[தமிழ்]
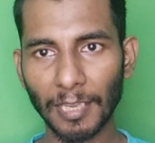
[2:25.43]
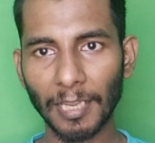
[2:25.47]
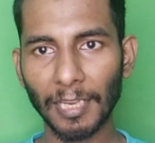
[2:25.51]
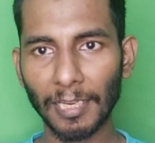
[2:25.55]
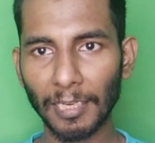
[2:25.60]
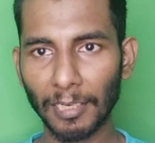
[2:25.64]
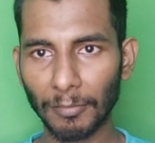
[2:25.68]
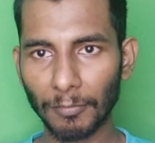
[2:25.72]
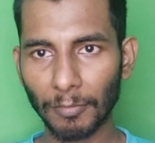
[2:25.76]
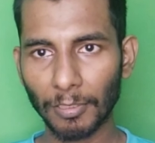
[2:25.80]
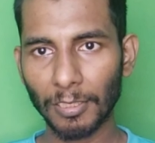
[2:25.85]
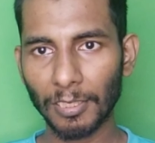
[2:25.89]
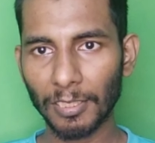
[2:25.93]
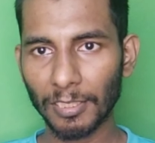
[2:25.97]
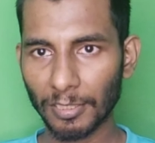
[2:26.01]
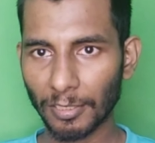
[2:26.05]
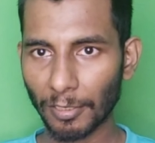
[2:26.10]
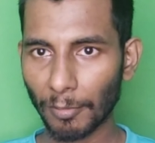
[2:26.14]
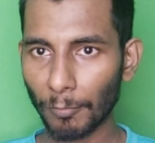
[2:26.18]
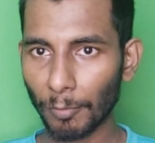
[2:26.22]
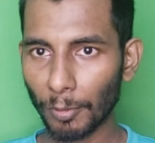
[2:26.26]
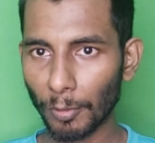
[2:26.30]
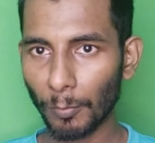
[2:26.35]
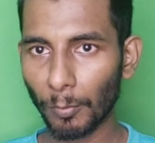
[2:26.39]
செகண்ட்
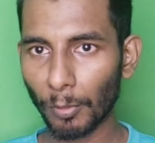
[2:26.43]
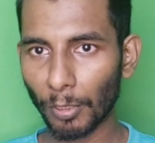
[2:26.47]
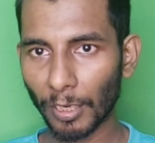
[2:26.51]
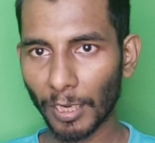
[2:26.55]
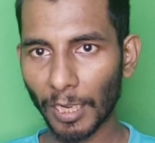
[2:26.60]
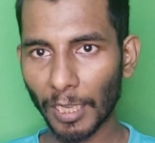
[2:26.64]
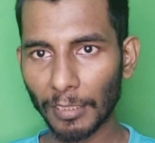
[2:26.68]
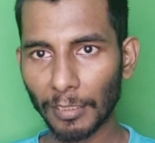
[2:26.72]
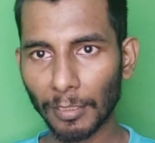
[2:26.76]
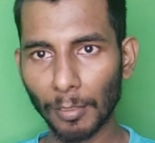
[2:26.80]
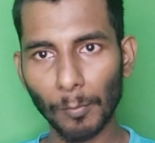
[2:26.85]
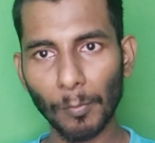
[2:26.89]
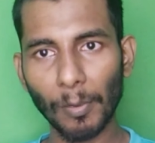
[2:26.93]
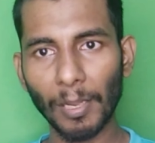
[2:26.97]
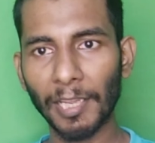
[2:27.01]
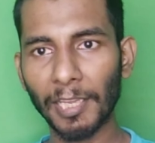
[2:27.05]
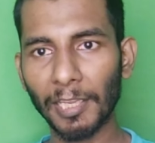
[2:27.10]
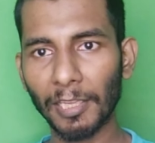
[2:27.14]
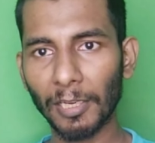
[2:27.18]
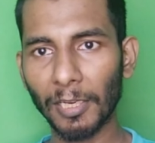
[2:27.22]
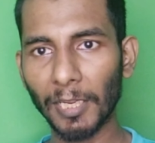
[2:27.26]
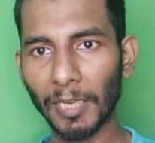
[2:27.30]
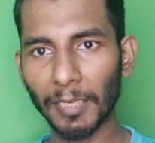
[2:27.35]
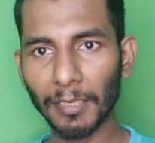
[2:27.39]
அட்வான்டேஜ் ரவுண்டுக்கு போகிறாங்க அதில்
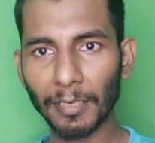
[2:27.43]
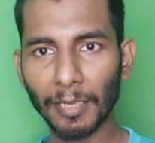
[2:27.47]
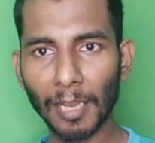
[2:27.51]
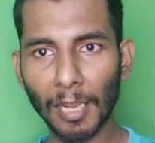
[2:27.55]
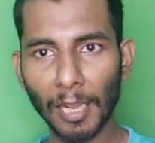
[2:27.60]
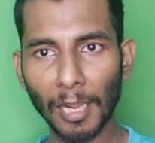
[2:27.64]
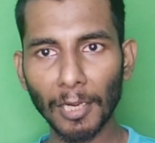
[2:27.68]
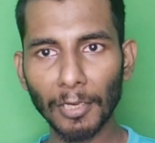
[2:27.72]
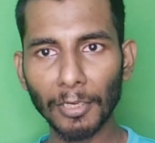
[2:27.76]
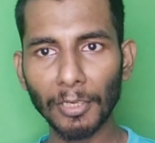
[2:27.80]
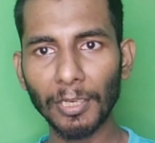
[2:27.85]
பயங்கர யாருன்னா